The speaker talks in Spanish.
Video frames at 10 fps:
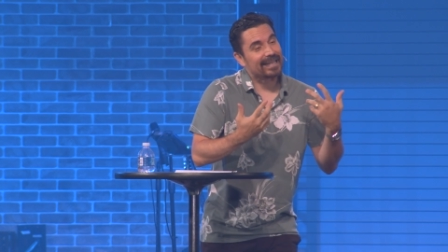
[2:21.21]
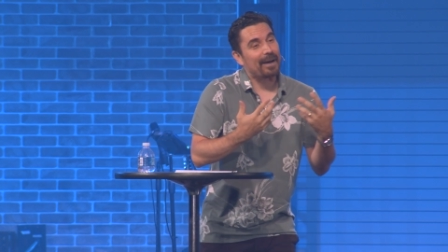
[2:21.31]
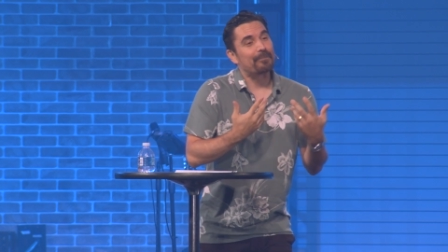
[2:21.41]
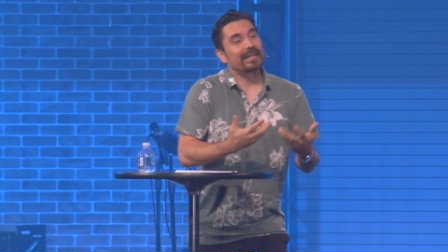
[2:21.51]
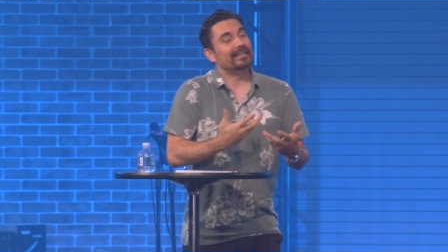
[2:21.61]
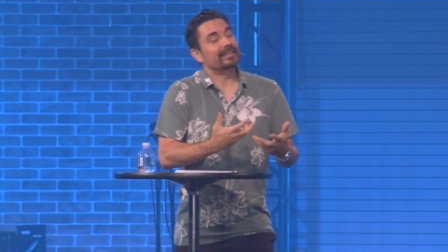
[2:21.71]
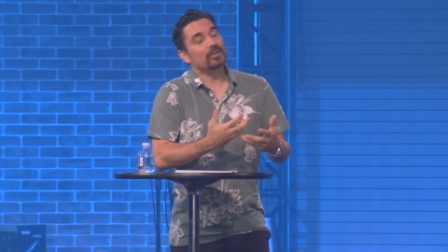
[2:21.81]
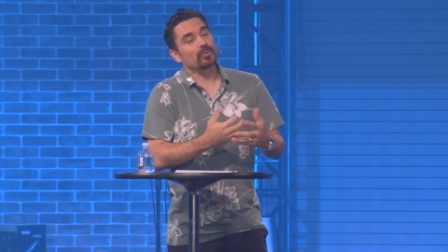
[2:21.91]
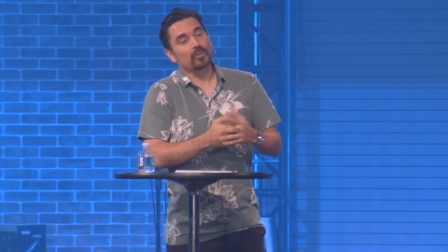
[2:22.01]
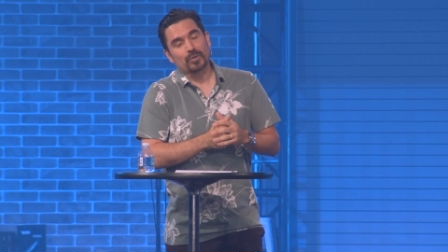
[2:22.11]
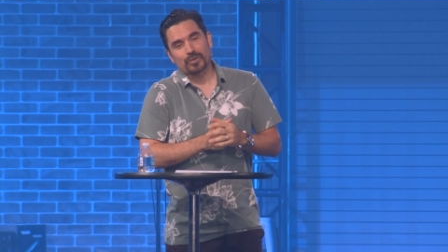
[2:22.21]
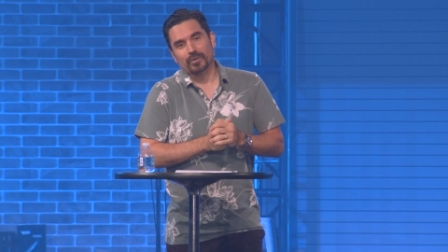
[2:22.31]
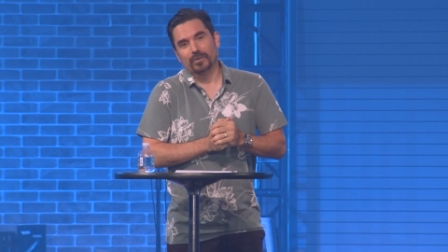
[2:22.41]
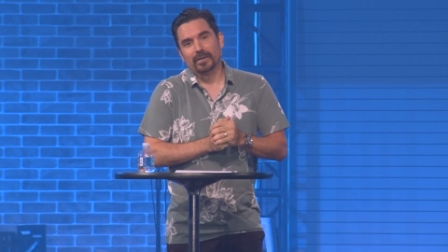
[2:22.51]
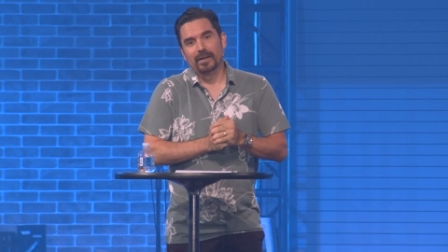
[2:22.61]
aprendido
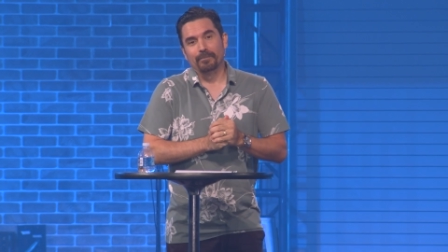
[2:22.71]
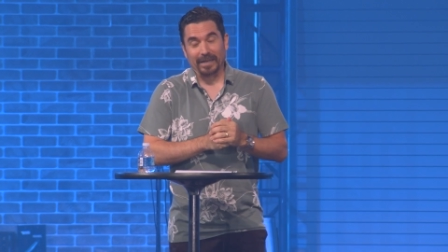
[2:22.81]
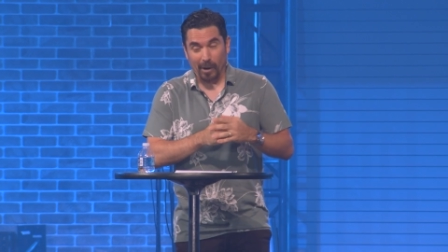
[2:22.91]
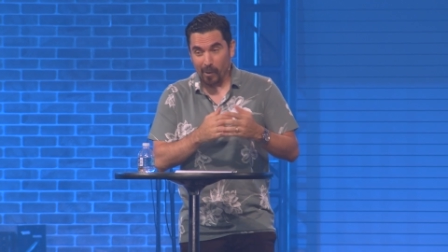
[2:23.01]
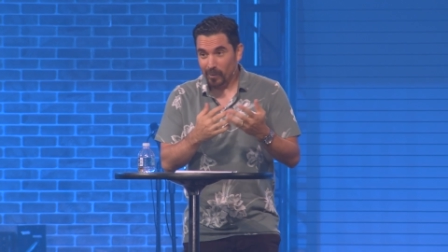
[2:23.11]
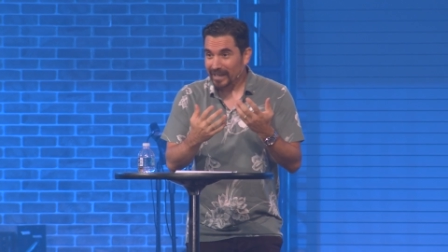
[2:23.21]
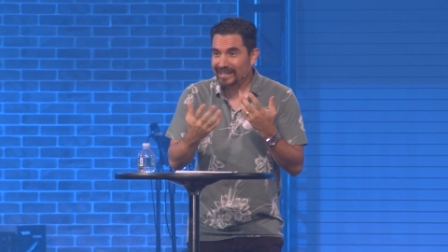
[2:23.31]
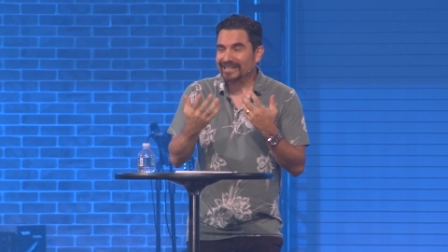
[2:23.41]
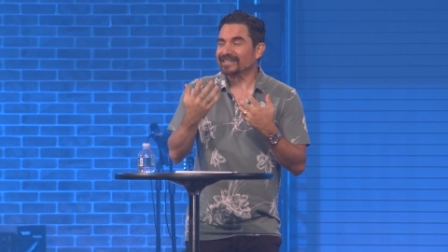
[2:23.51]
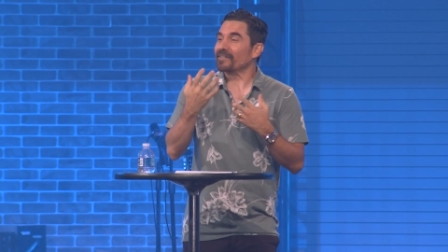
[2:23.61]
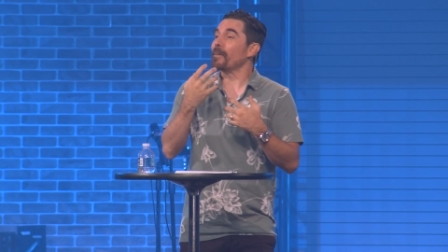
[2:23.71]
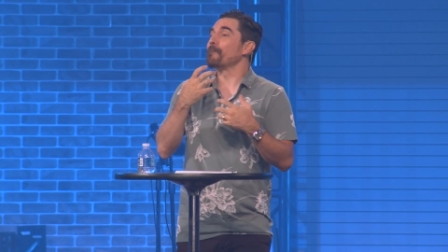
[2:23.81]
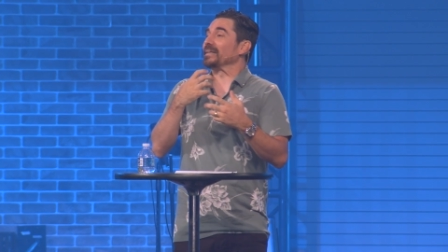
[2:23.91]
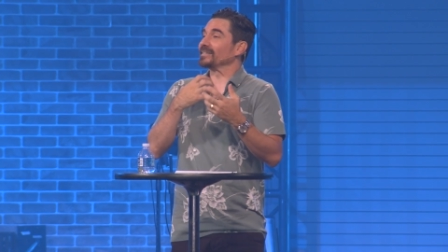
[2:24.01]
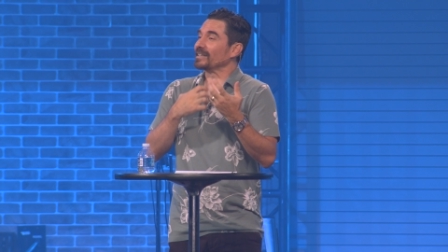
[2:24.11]
mucho, pero ahora le estaba
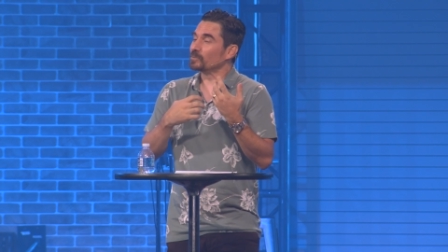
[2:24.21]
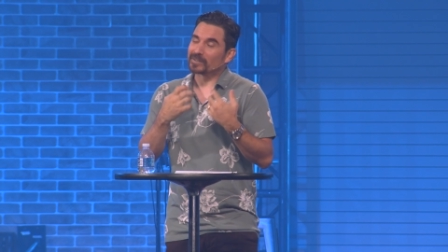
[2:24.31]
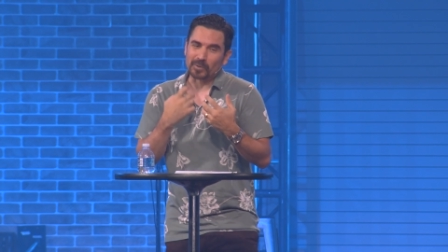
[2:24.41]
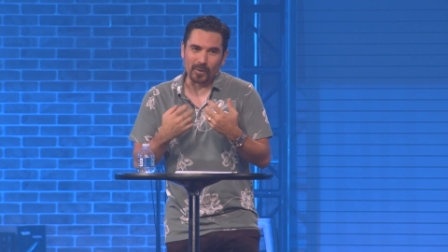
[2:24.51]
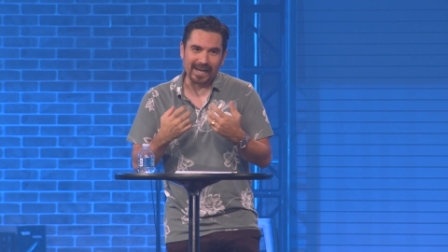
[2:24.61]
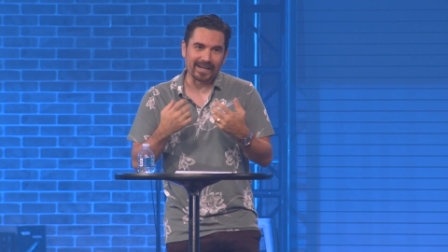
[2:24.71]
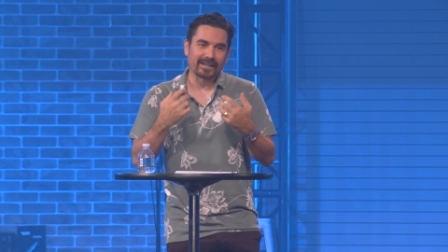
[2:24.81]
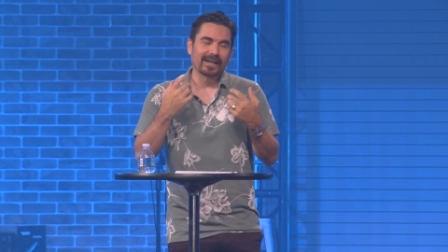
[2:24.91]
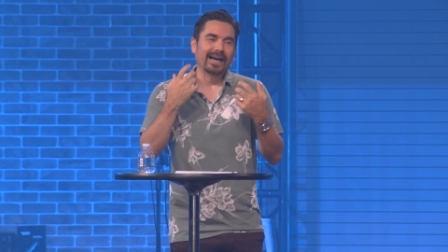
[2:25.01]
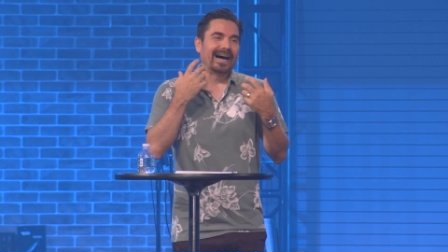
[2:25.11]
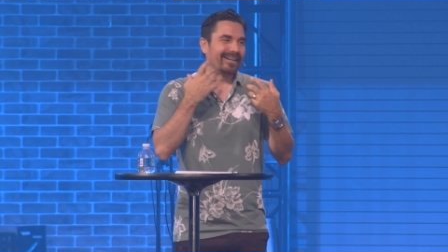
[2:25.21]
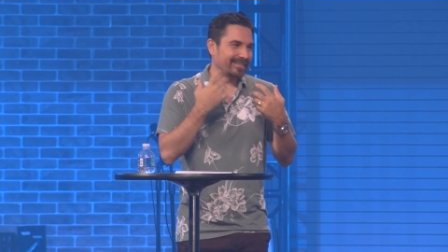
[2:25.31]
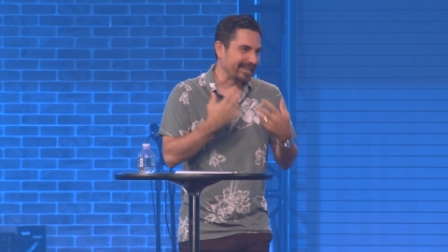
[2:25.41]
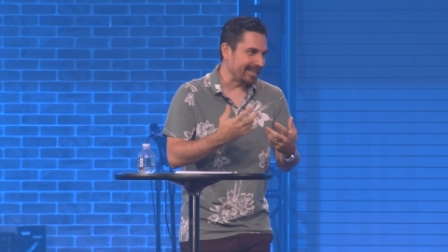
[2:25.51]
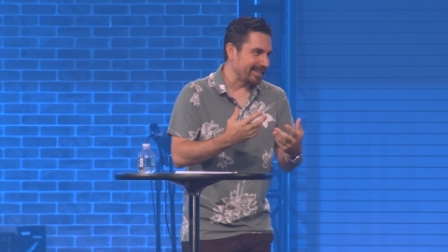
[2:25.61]
empezando a tocar
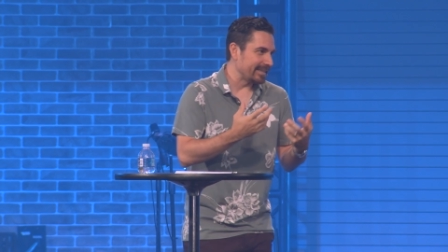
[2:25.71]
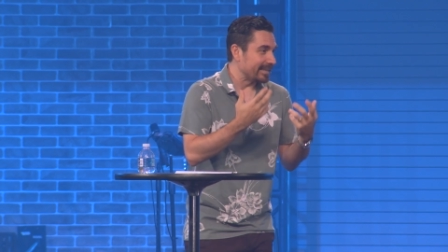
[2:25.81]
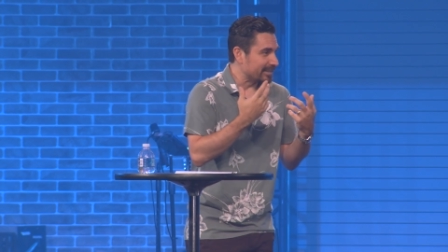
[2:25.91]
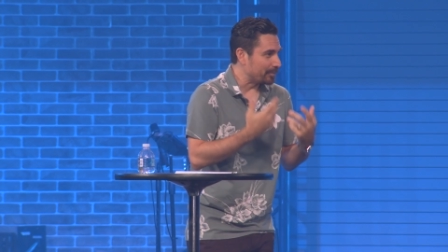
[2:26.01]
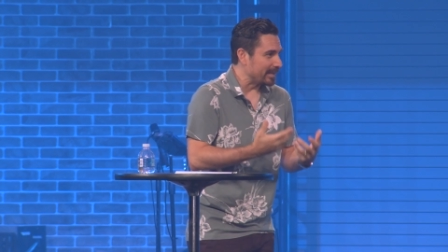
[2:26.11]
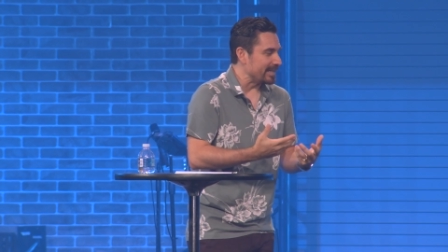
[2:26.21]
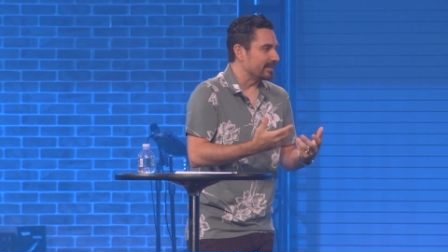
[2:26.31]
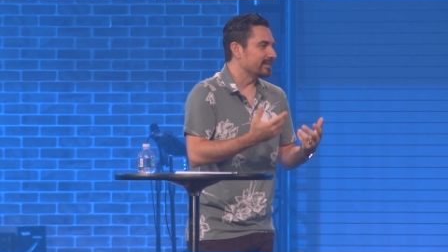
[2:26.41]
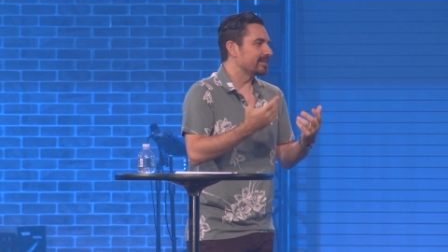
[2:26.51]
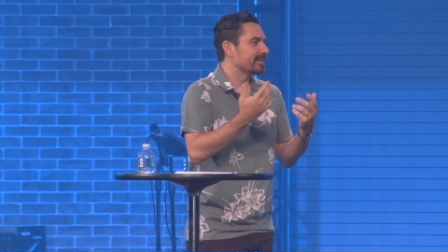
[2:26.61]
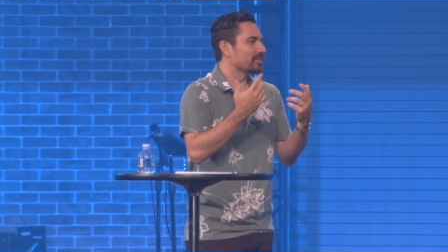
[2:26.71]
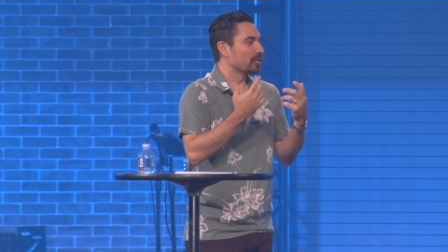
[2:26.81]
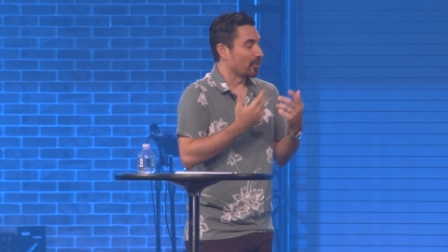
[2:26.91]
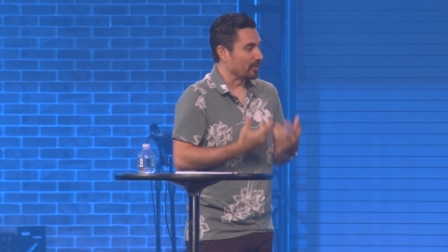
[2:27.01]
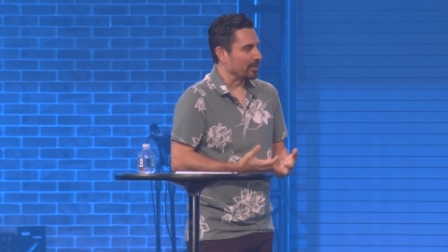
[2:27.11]
a tener
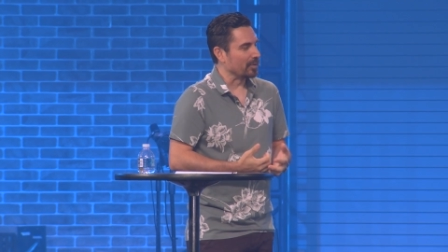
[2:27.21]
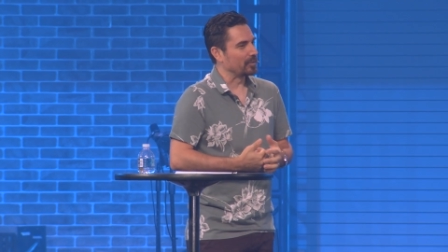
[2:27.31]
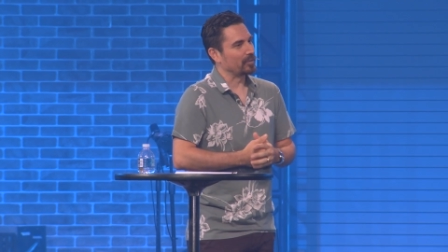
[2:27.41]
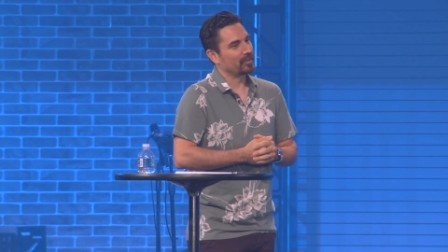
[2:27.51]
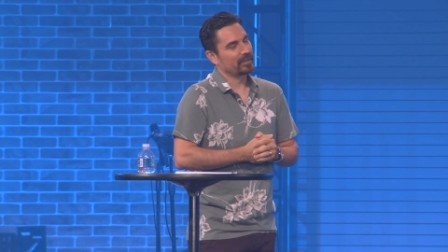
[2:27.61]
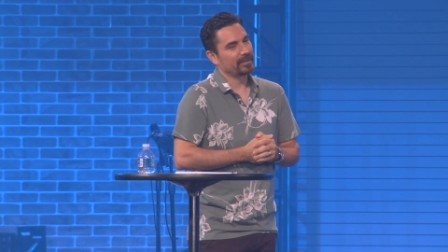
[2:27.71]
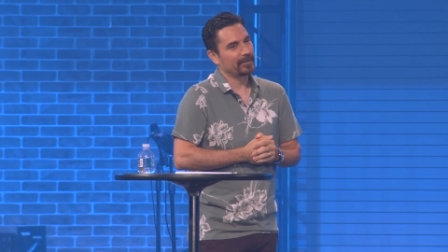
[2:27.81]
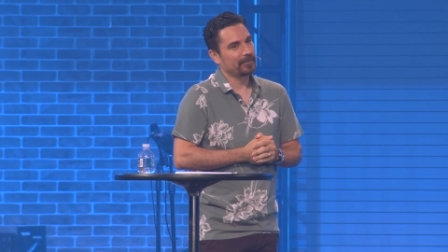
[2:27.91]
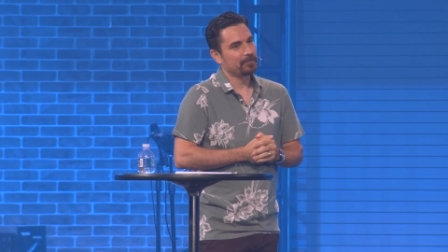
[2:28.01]
experiencias con Dios.